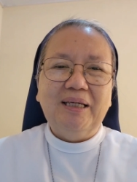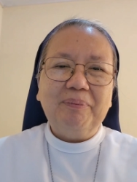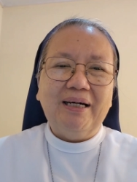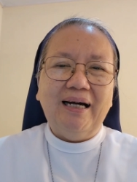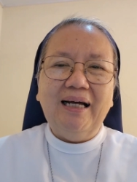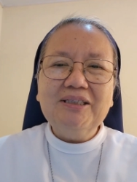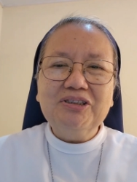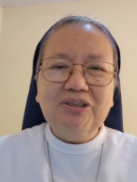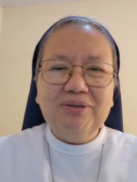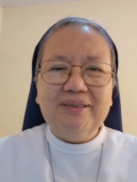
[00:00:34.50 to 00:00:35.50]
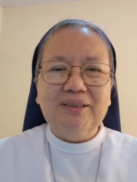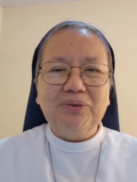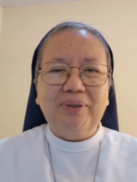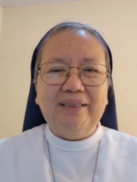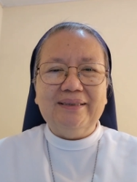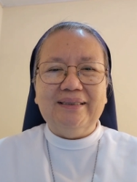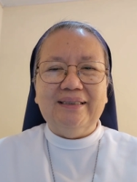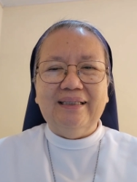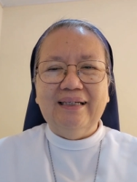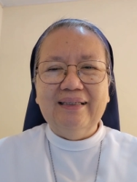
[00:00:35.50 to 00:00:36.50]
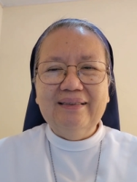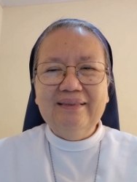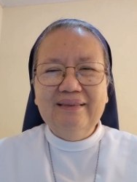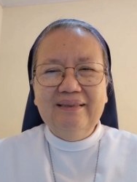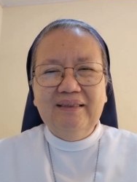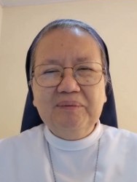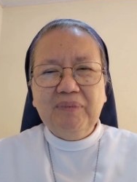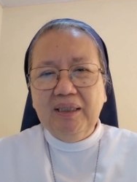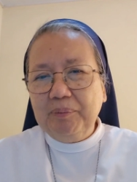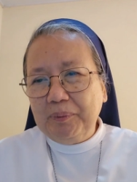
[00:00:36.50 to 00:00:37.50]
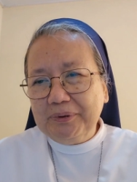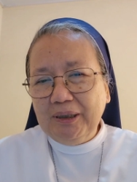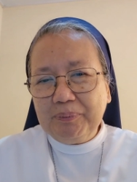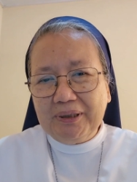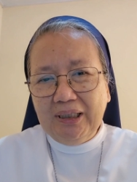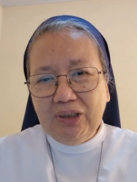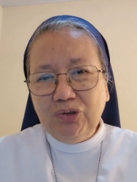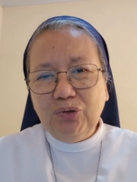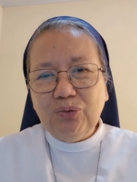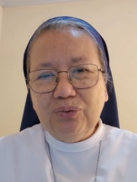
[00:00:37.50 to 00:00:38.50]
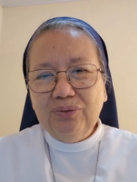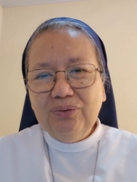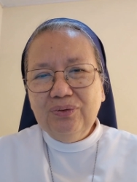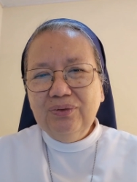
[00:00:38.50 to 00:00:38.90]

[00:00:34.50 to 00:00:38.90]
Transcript: Betapa kacau situasinya. Mengapa bisa begitu?